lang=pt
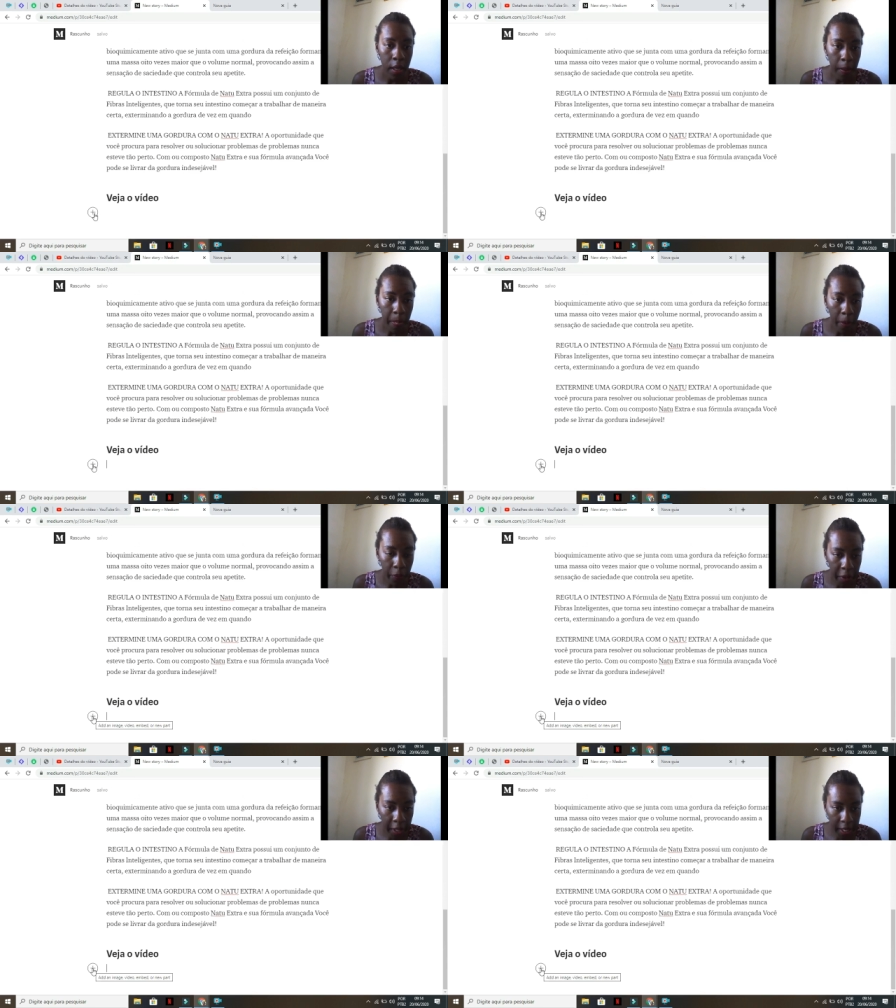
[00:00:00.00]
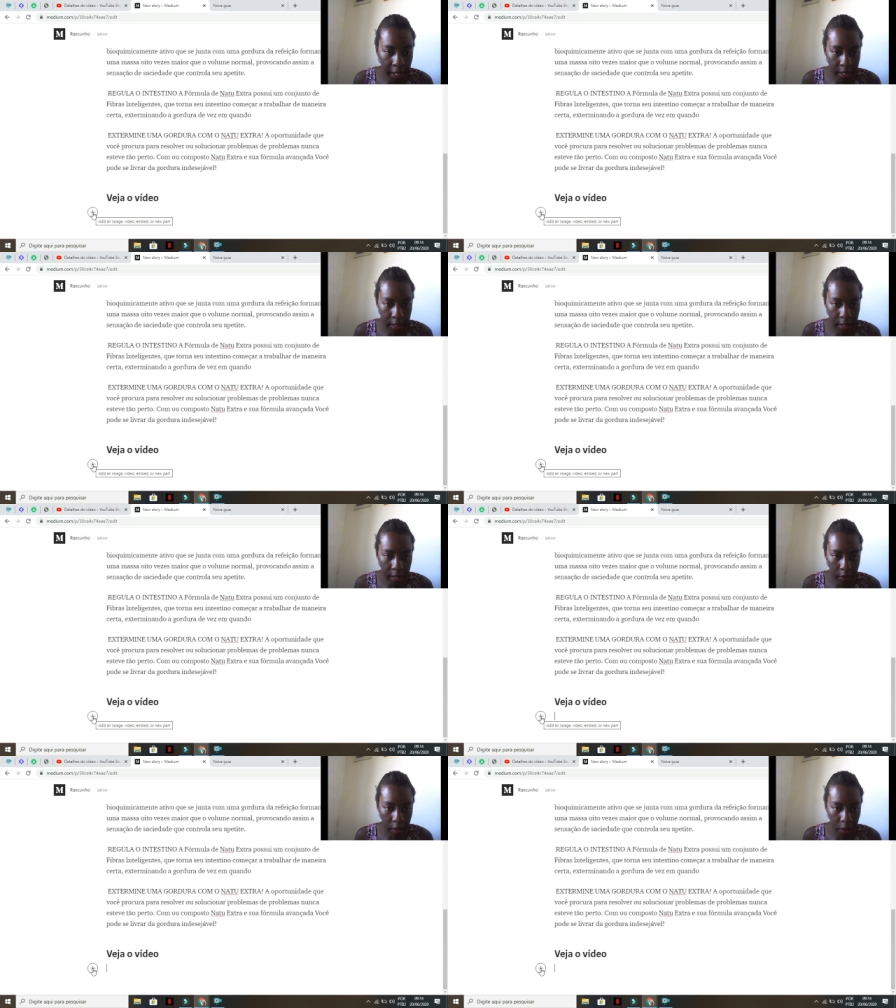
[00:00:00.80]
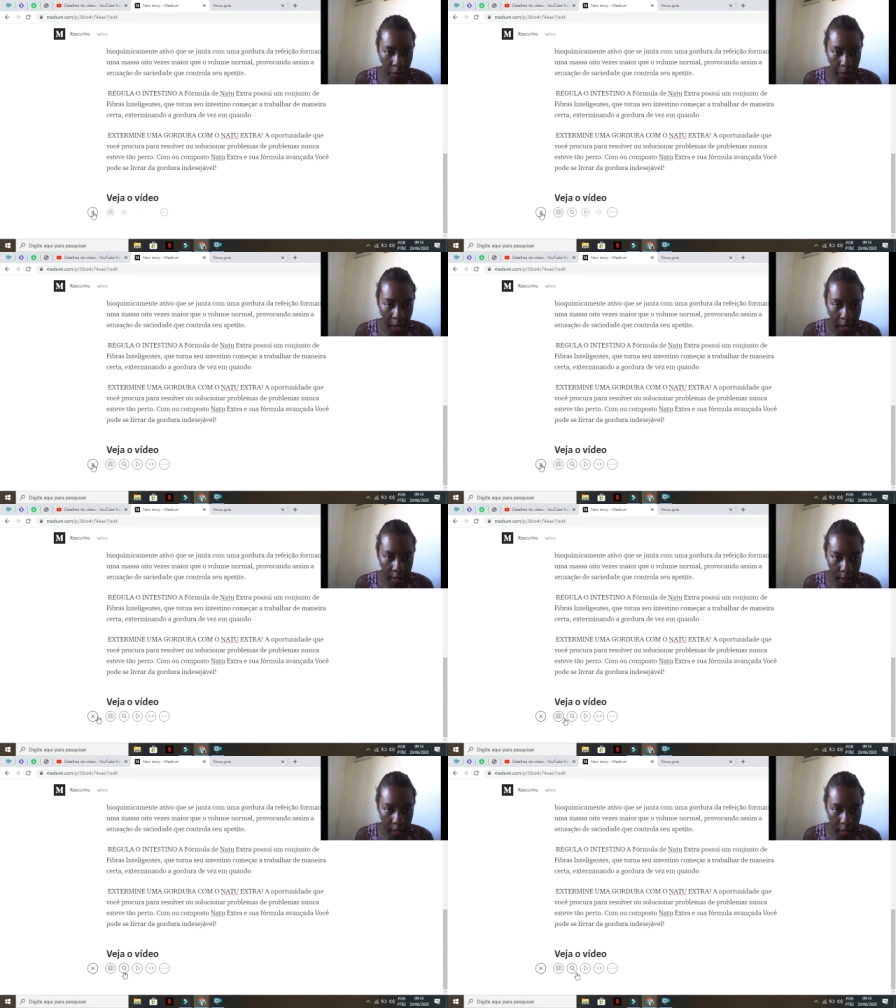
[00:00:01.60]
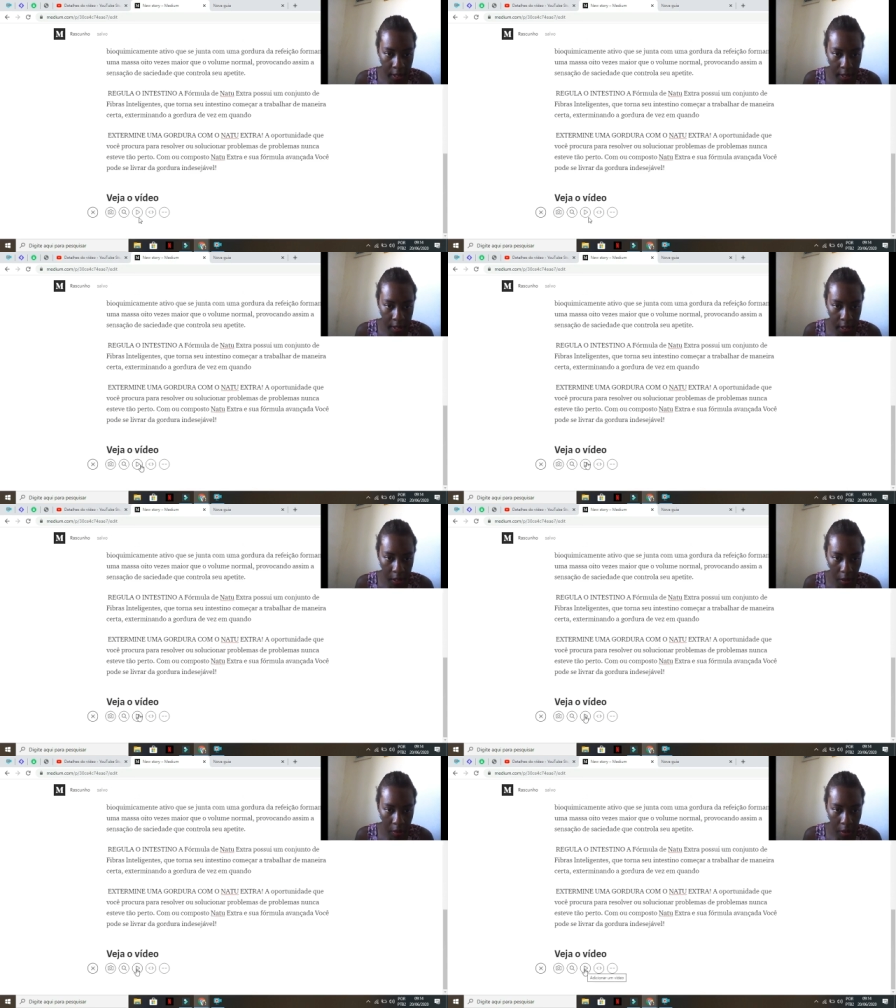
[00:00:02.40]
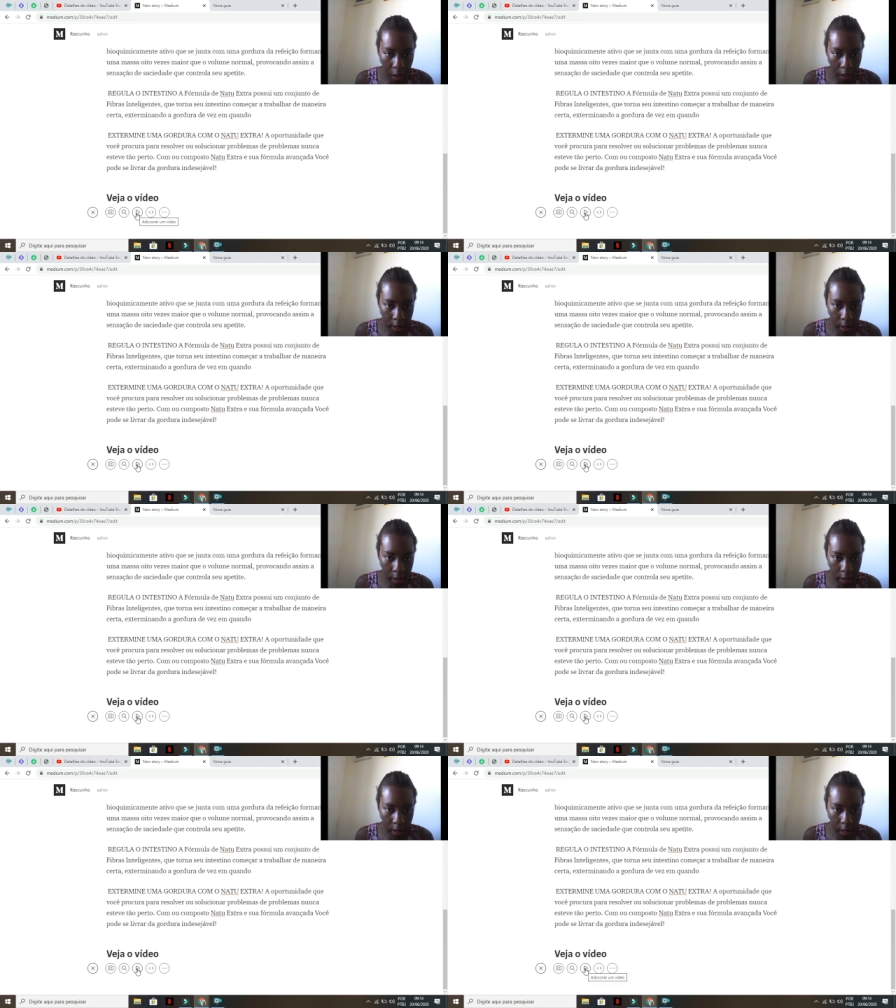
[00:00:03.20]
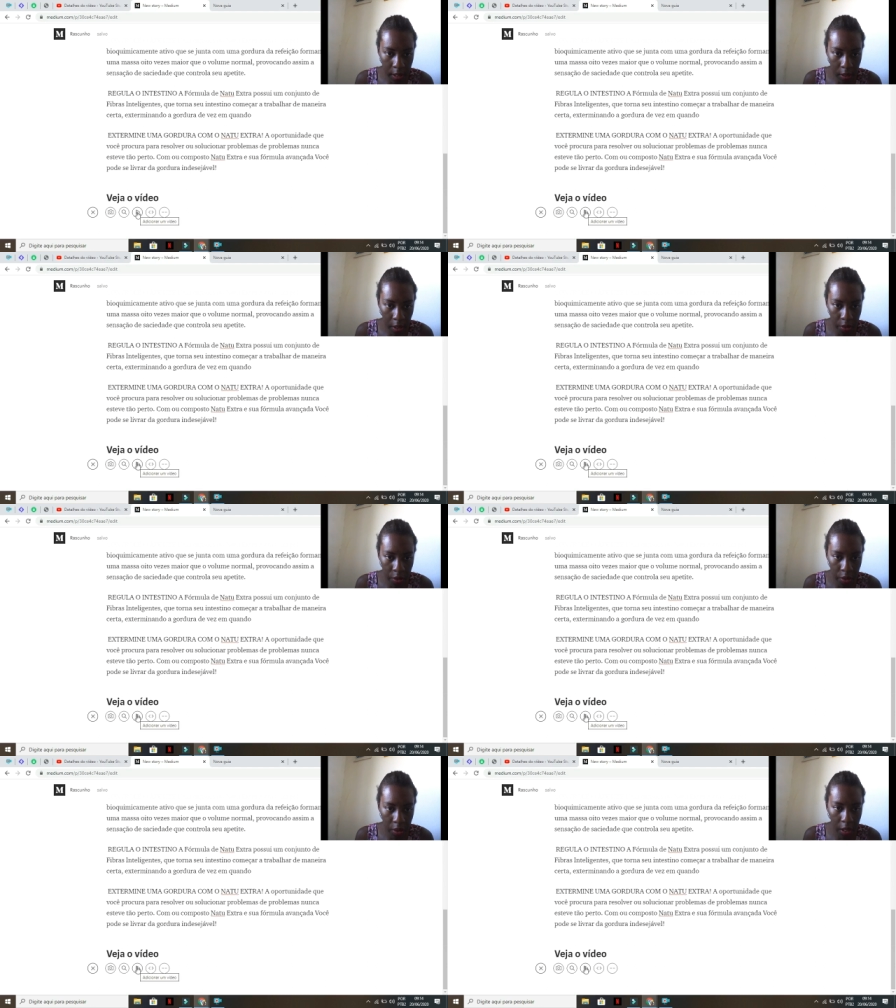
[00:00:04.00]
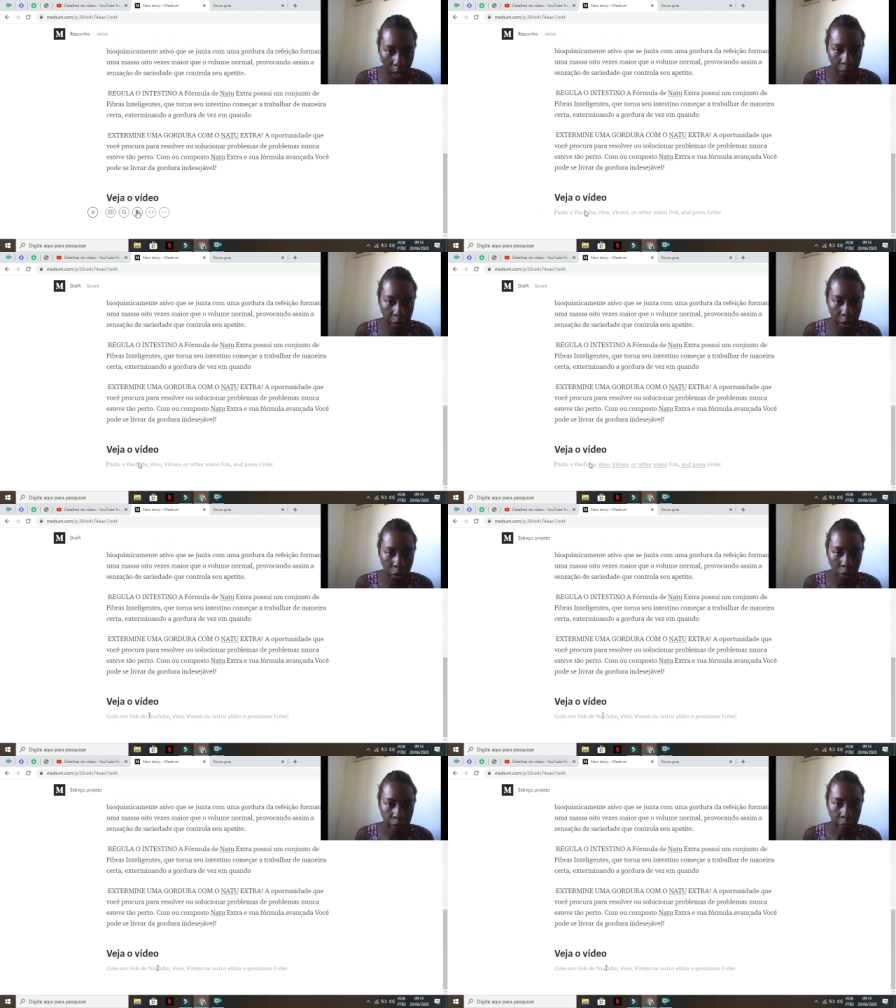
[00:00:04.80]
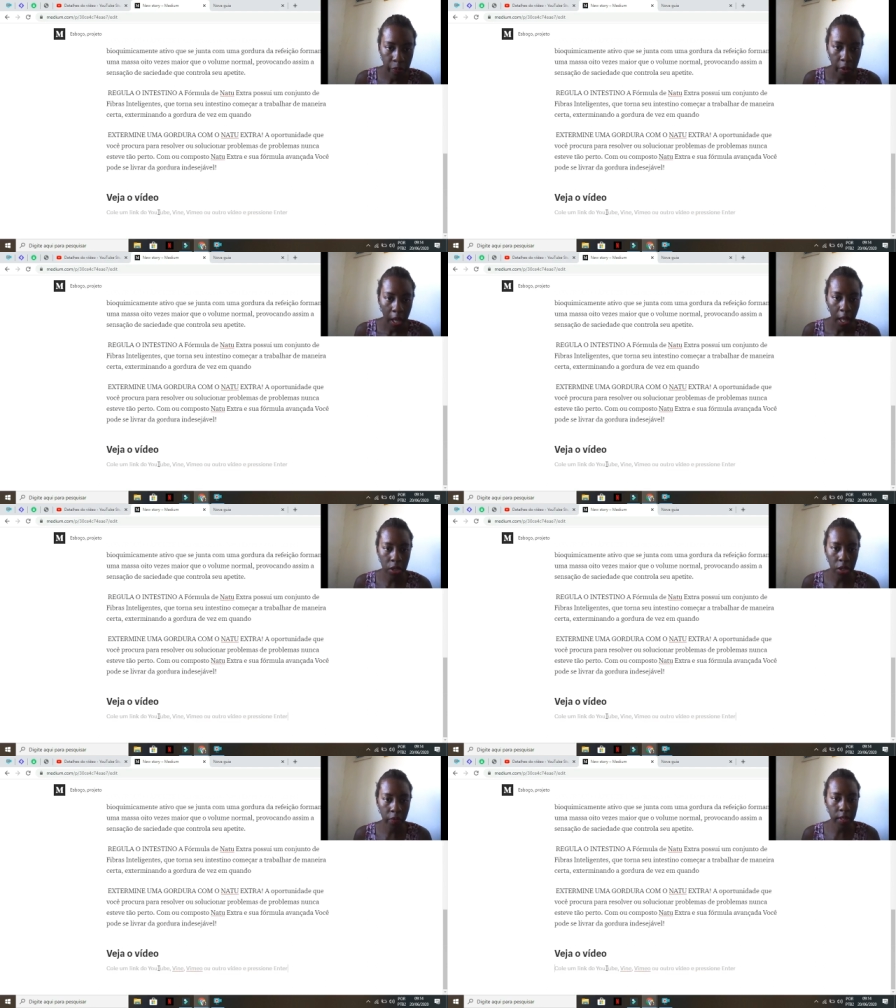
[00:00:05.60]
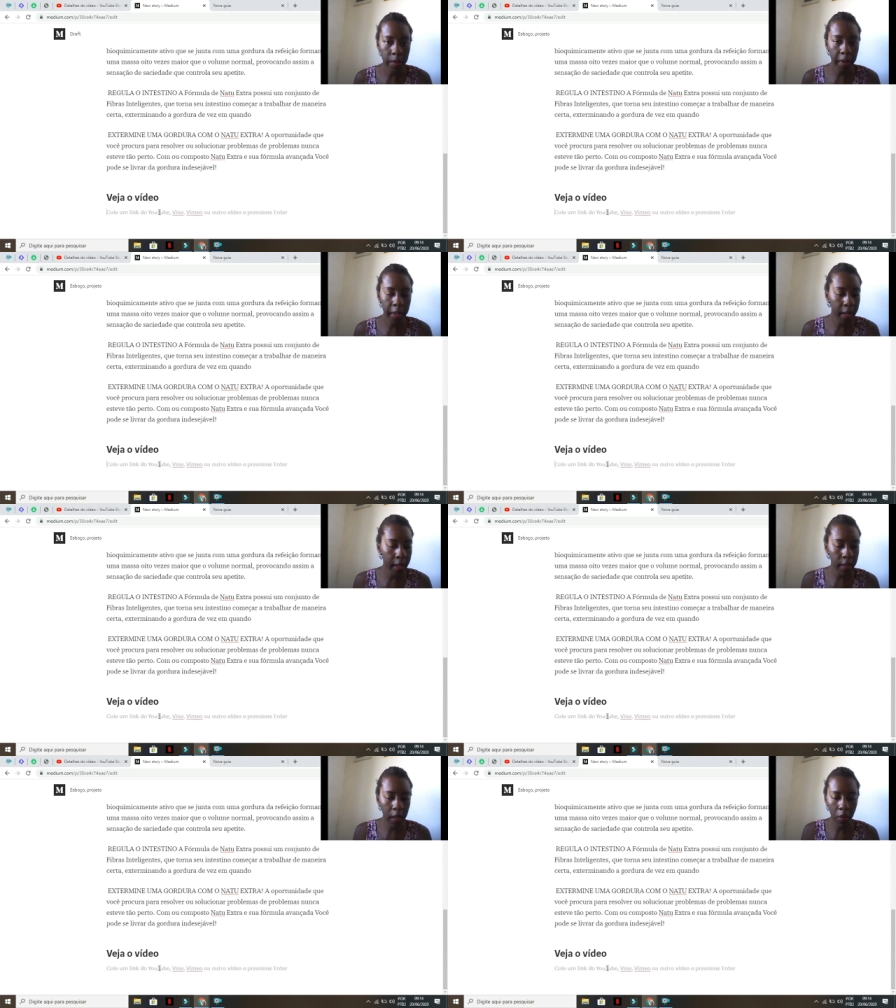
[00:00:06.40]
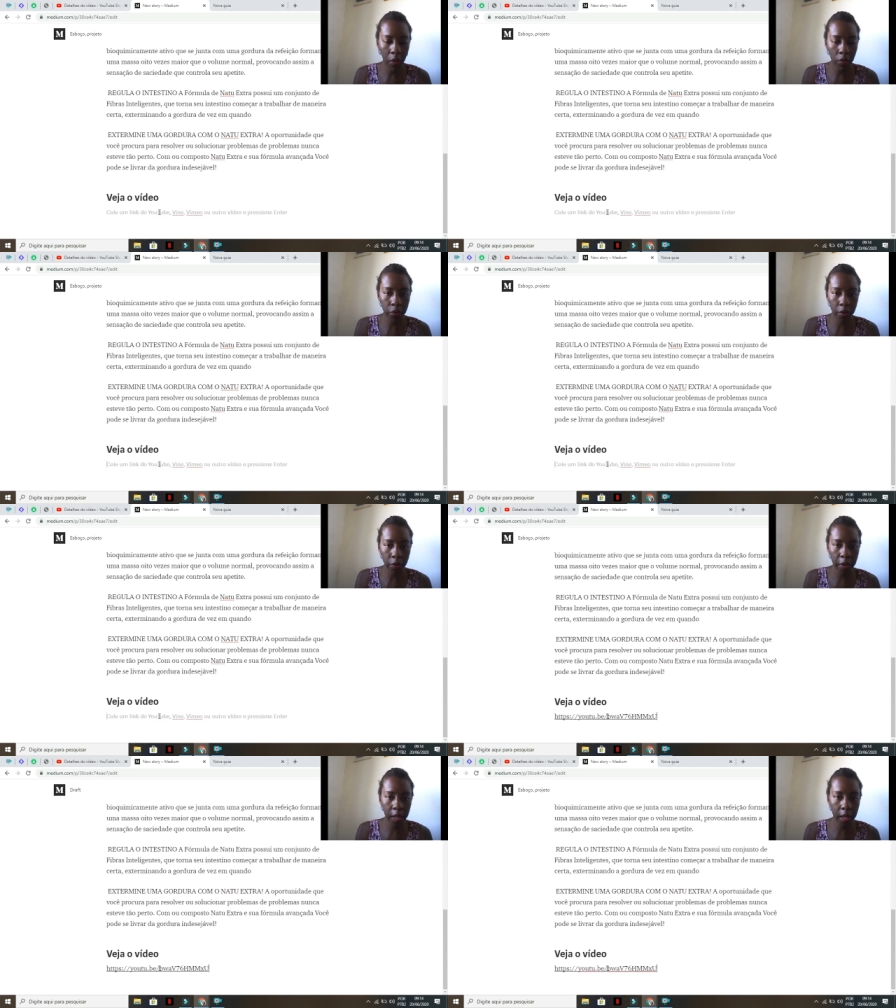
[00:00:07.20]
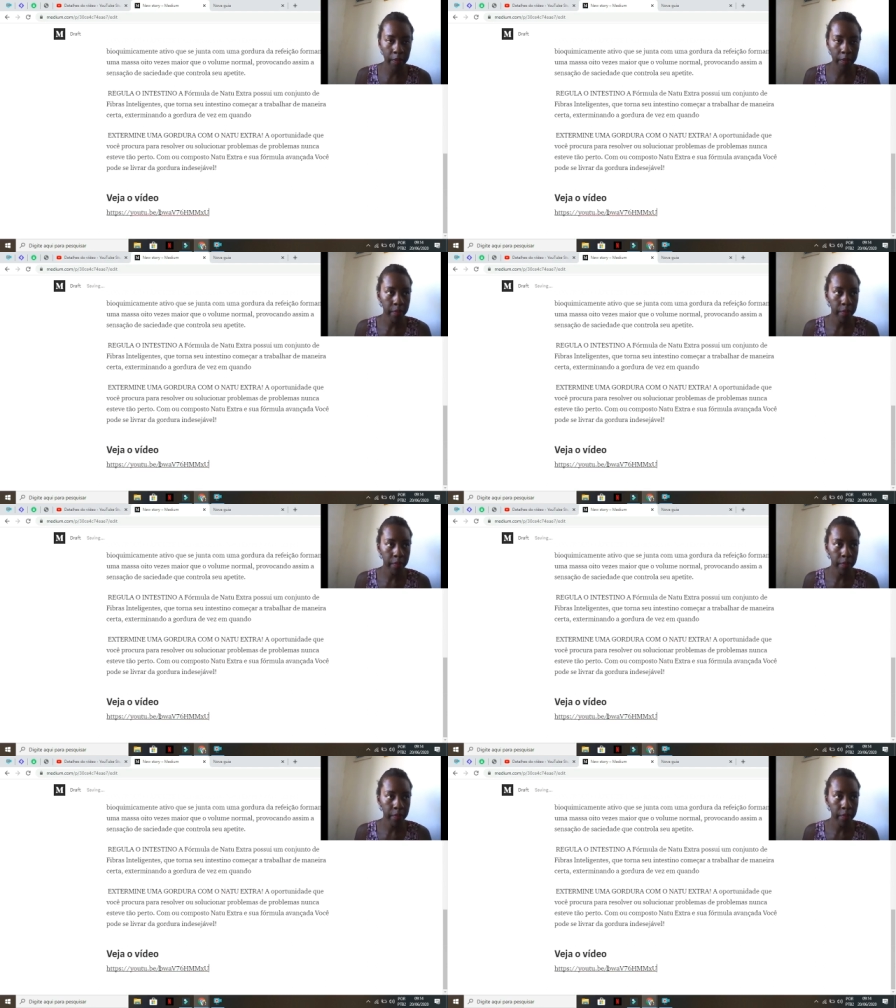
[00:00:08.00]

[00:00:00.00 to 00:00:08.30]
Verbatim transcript: Então, eu venho aqui nesse sinalzinho de mais, aqui nesse aqui, ó. Esse terceiro aqui, ó, adicionar um vídeo. É só você pegar, dar Ctrl V,